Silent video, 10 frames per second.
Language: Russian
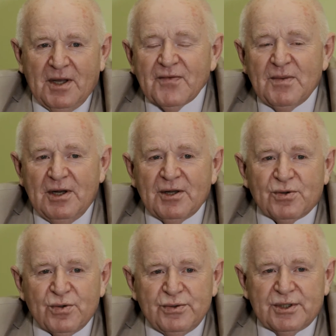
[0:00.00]
Моя фамилия
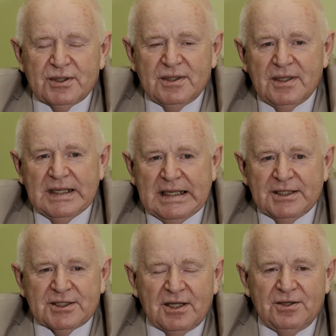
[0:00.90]
Кунц,
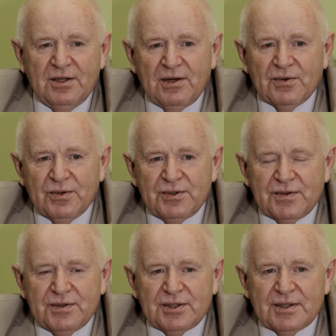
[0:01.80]
Константин
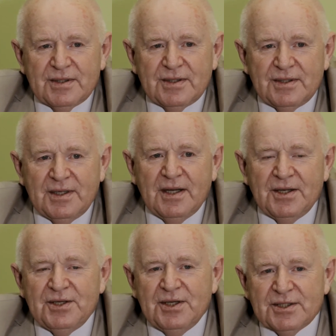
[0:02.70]
Леонтьевич. Я
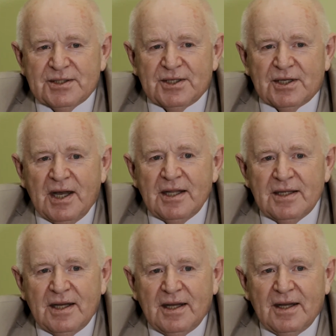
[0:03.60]
и есть
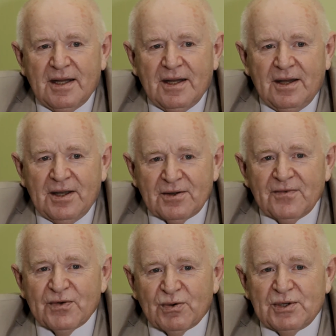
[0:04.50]
декан
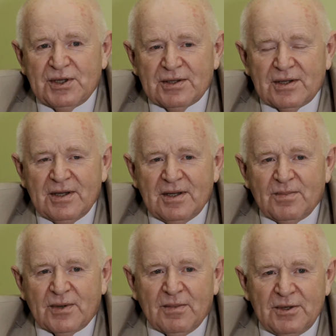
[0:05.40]
этого факультета
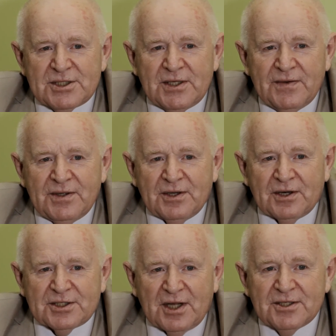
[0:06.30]
промышленного и
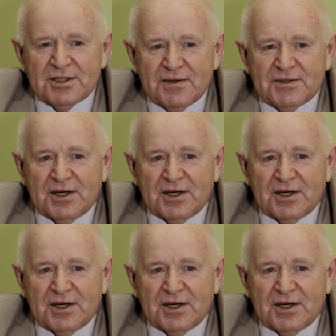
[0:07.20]
гражданского